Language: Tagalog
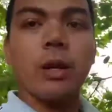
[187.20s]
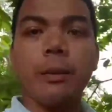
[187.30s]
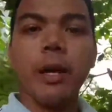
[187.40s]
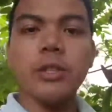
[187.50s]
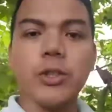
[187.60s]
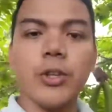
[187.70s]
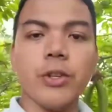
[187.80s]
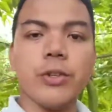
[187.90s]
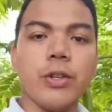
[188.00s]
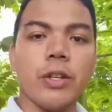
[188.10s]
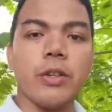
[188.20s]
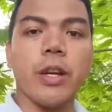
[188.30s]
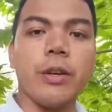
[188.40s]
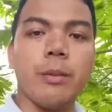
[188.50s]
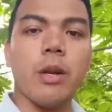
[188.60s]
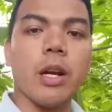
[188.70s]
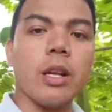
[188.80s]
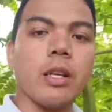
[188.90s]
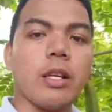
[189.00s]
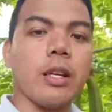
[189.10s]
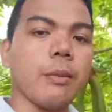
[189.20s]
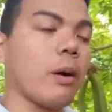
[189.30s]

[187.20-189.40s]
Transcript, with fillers: mo lang ma-enjoy yung ano niya yung bulaklak niya din